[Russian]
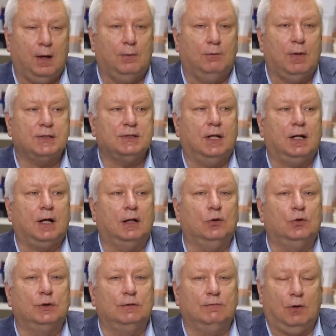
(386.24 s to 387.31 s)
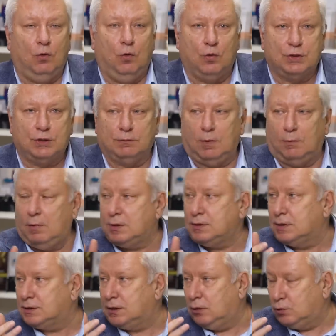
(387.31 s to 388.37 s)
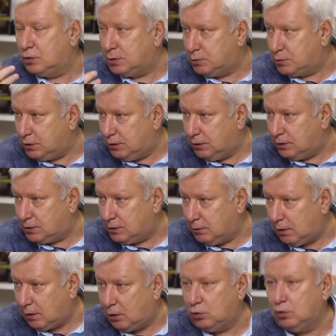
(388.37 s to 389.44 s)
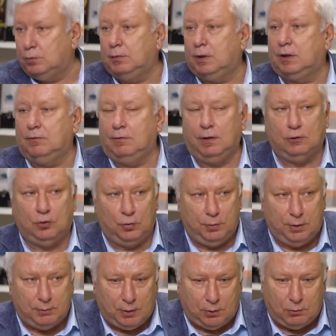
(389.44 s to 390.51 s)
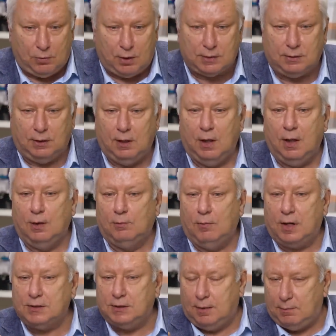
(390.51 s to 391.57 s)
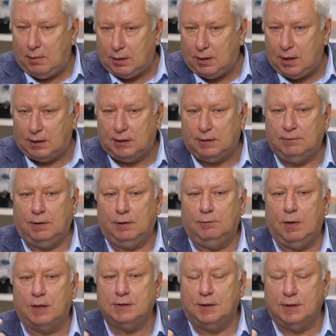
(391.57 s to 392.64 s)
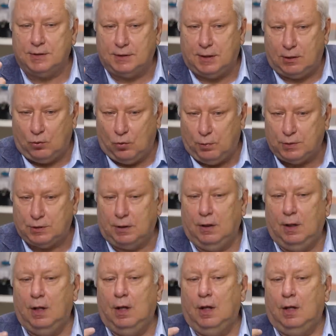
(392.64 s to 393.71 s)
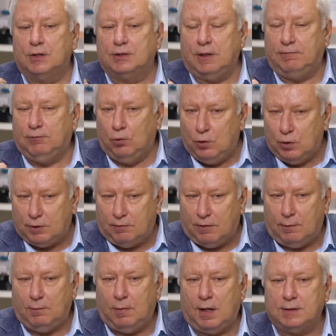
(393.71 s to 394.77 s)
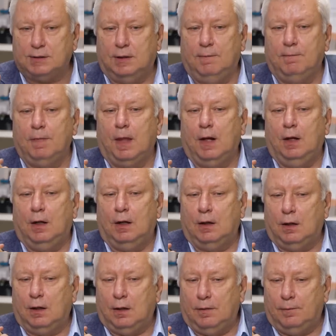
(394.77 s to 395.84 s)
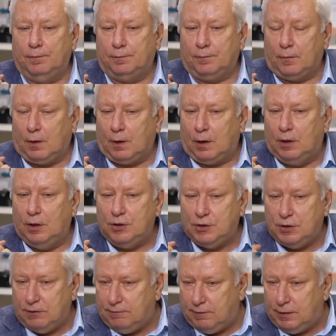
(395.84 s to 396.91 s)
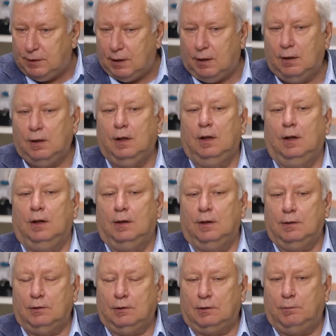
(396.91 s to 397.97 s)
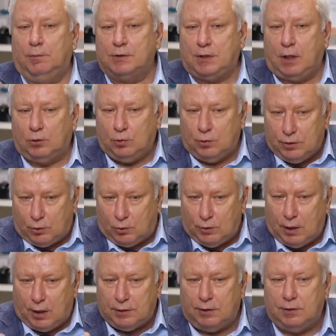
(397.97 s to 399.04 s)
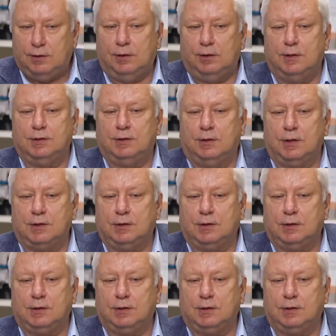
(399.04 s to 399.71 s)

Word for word: масла холодного отжима, масло зародыши пшеницы, о котором я говорил, любимое масло, масло марантовое масло расторопши, софлоровое масло, клещевина, без которой никуда не денешься, так